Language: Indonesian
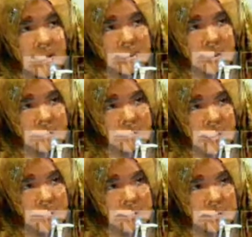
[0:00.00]
menghasilkan
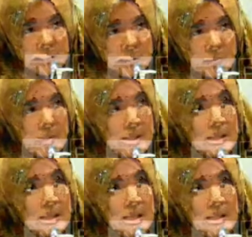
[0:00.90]
pendapatan sesuai
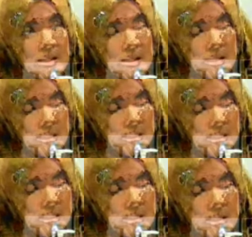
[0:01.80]
dengan
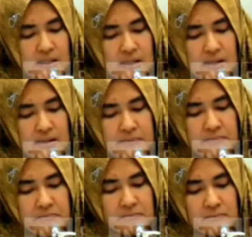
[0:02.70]
um,
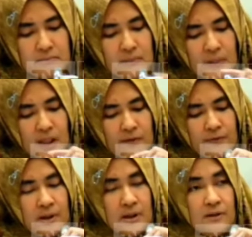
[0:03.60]

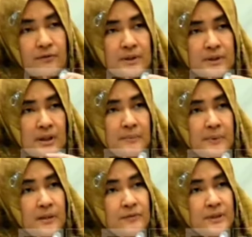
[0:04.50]
uh, eh, vis, apa,
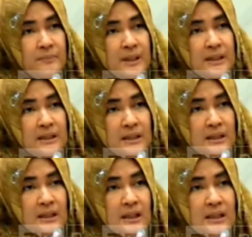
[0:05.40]

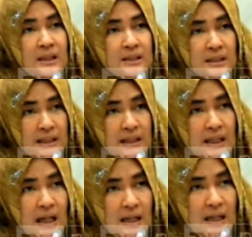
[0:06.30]
visibility
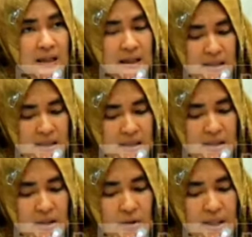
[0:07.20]
studinya, uh, eh,
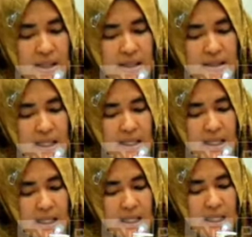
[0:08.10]
sesuai dengan rencana.